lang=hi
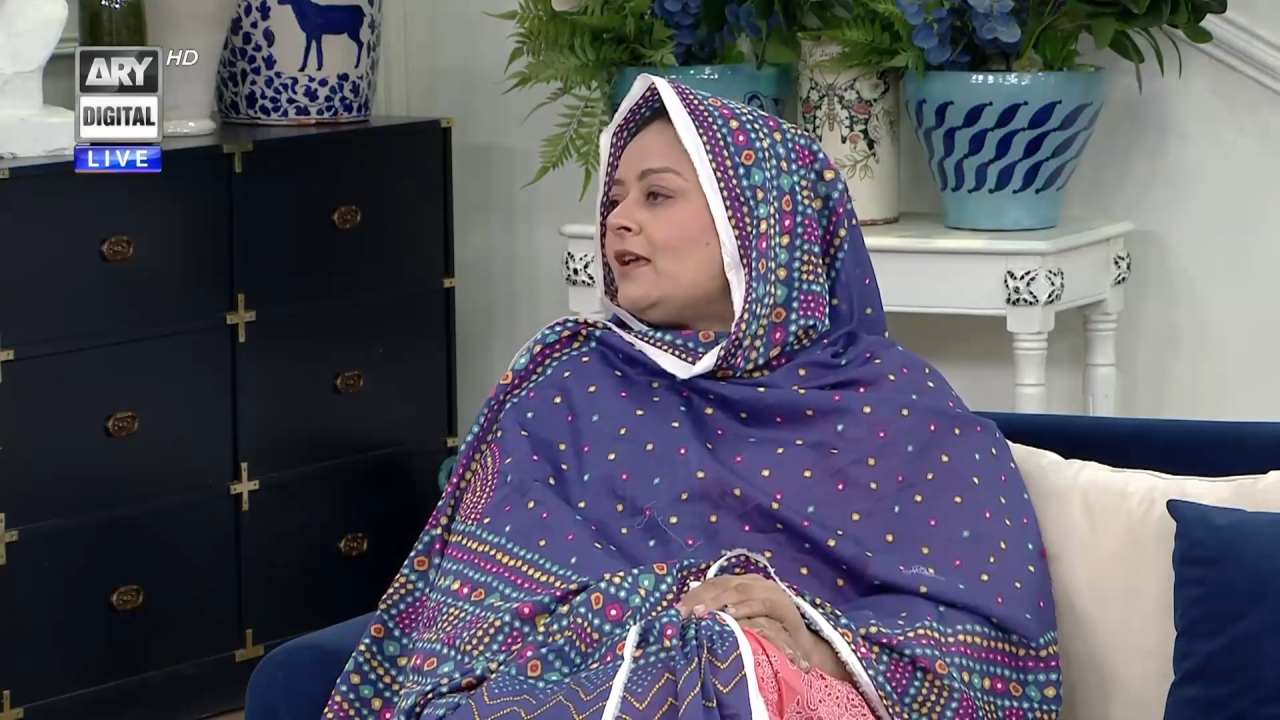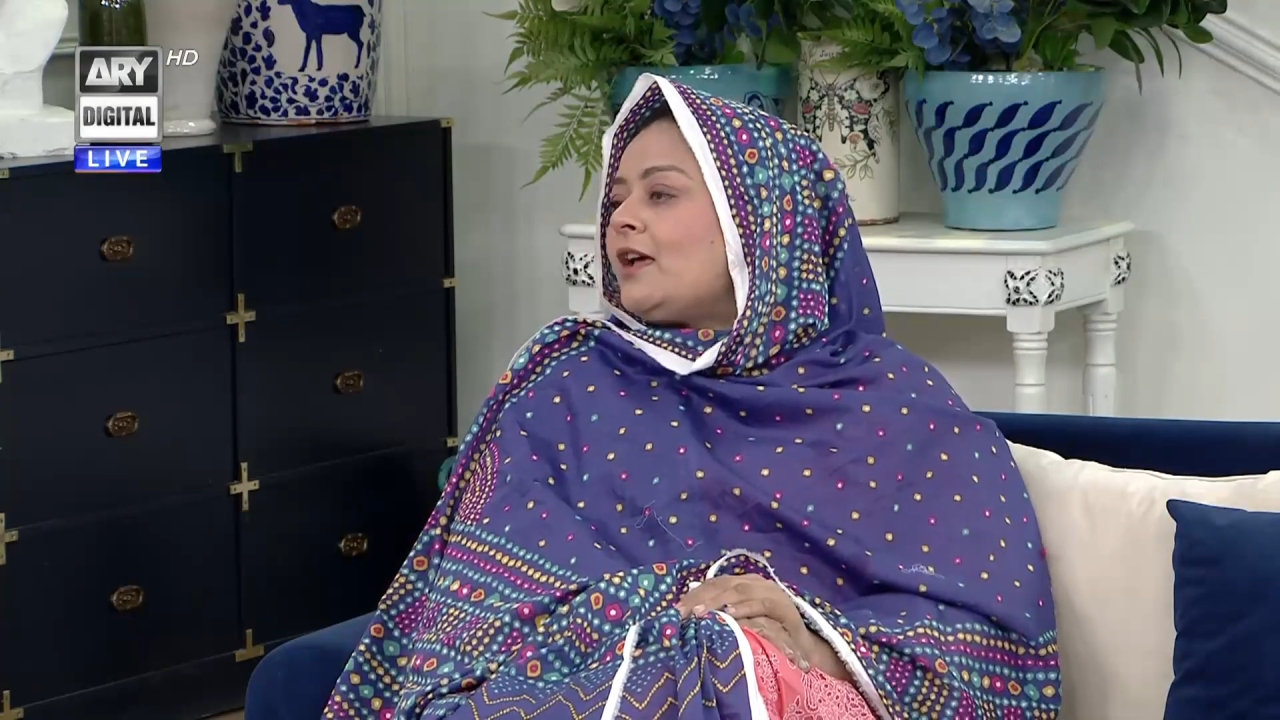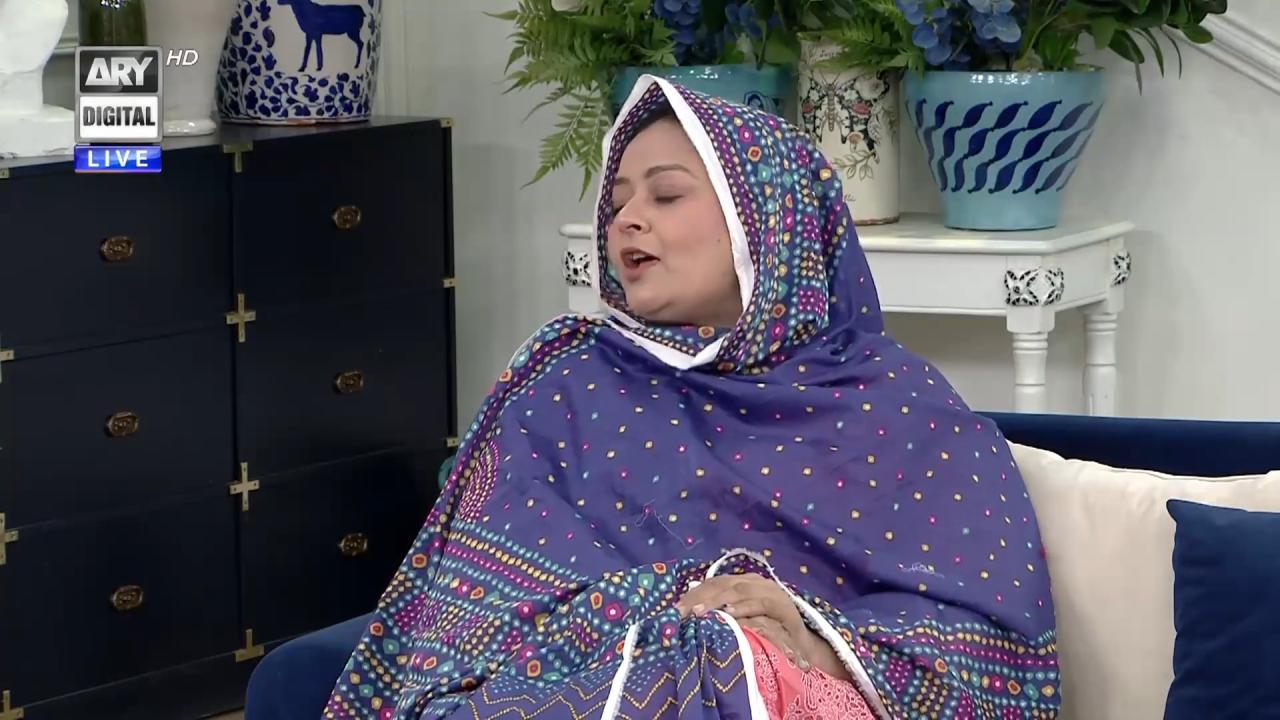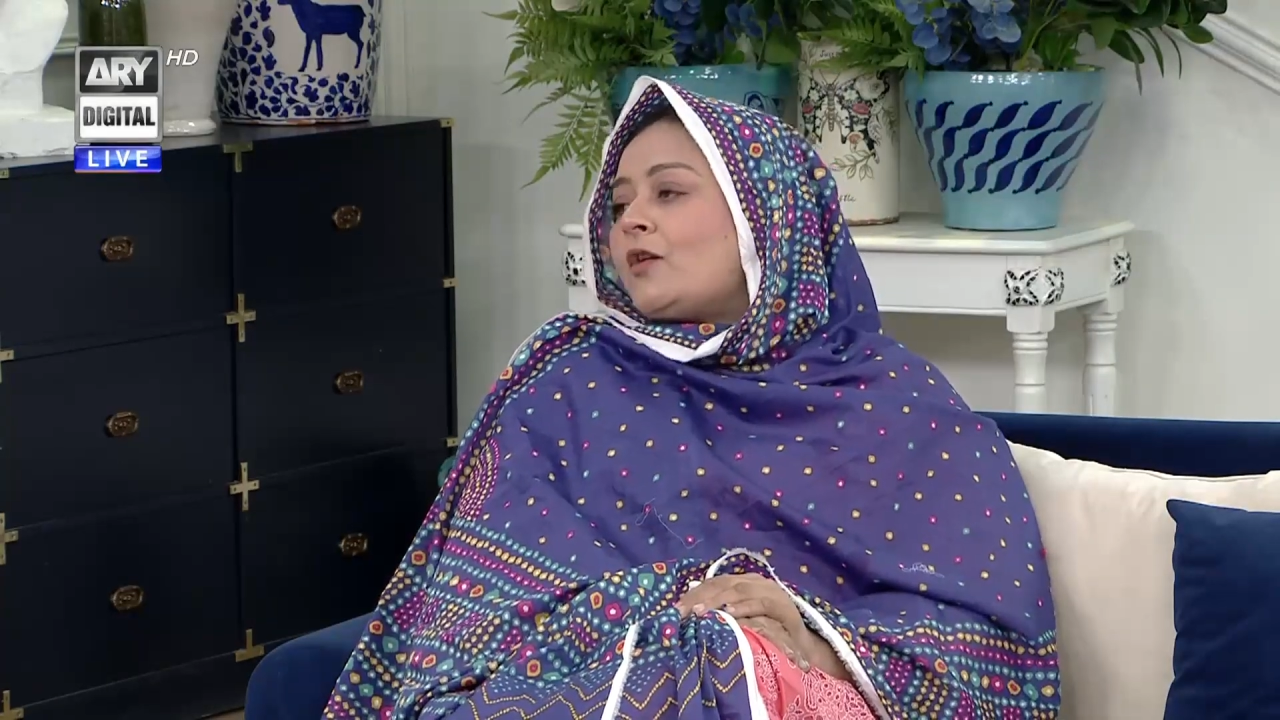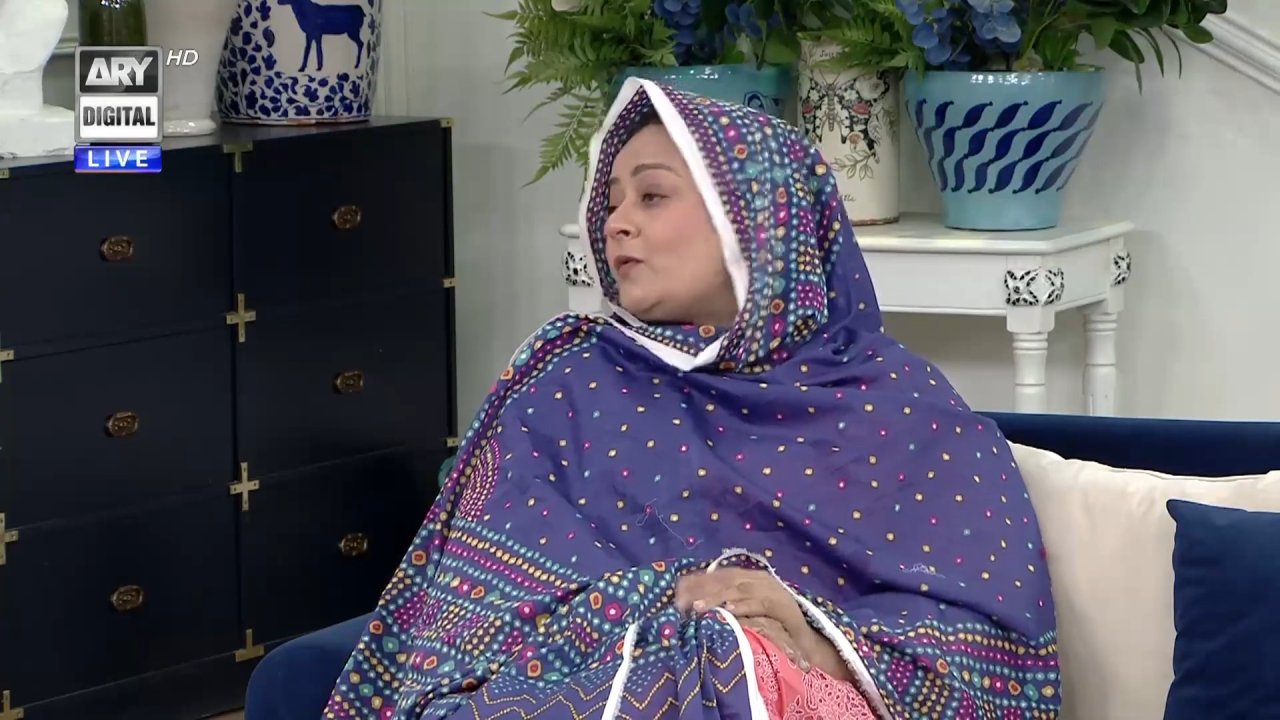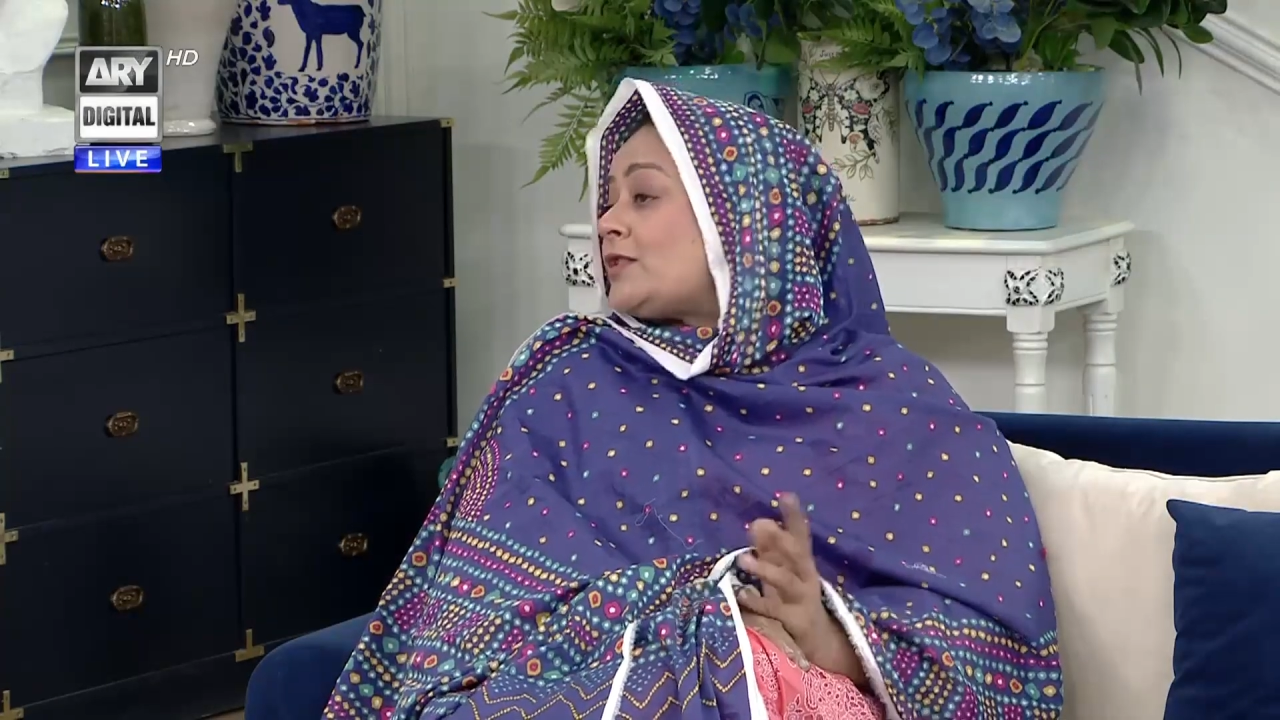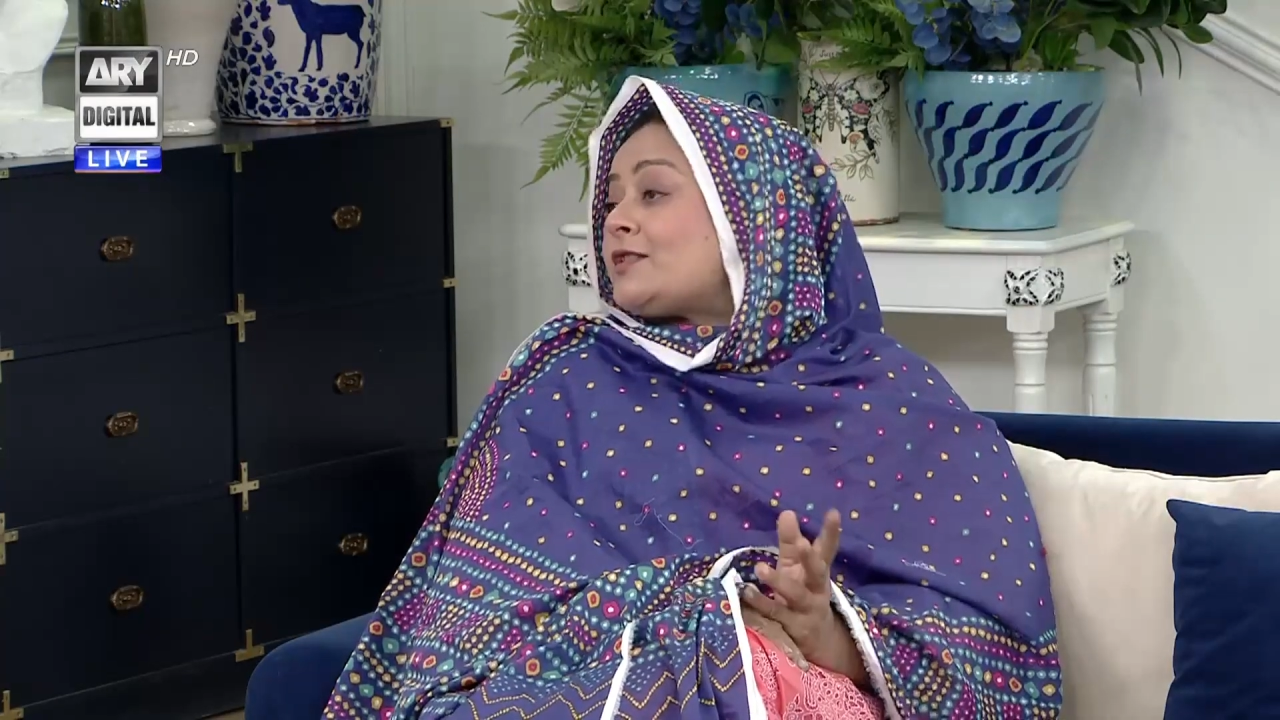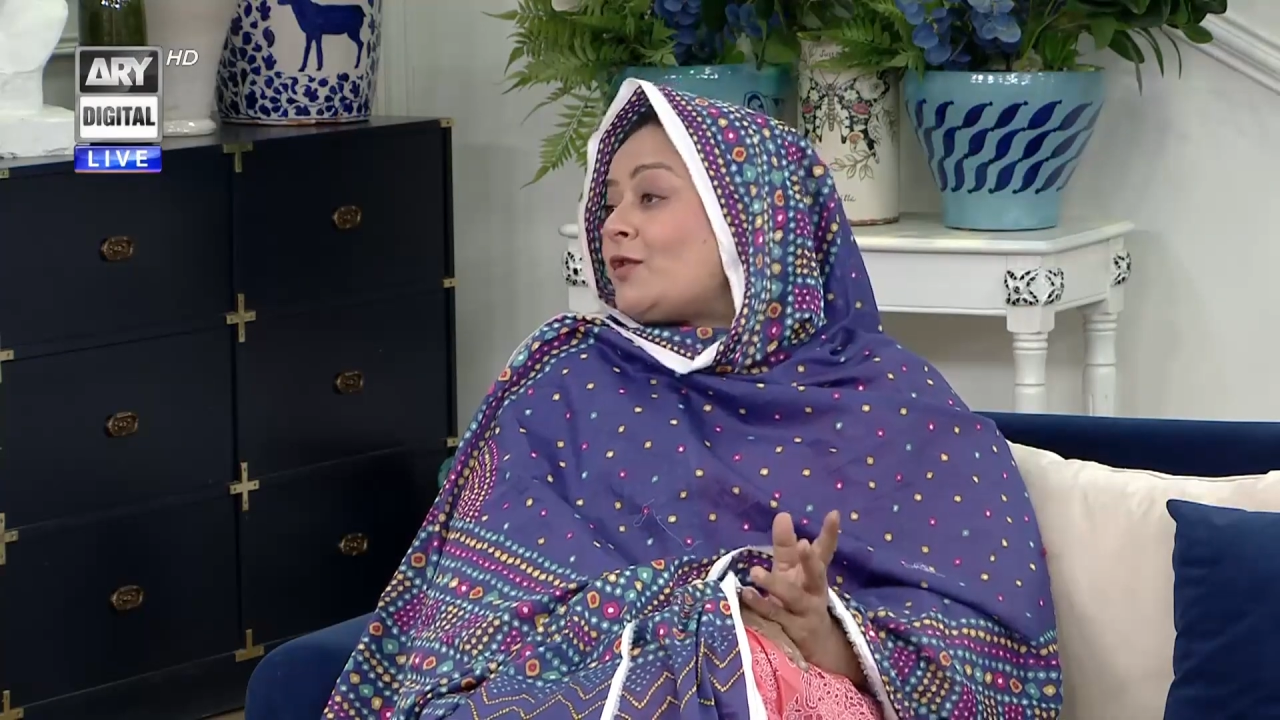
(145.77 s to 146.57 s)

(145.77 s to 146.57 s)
अच्छा विच इज़